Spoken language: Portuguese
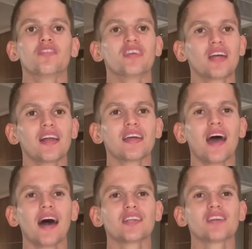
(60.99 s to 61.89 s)
fiquem
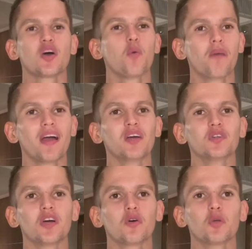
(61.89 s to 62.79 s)
ligados, acompanhem aí o
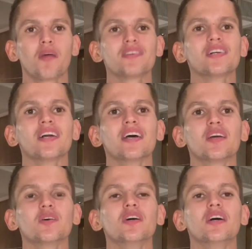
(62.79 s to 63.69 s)
Taekwondo
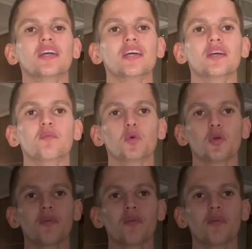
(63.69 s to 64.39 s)
Brasileiro e muito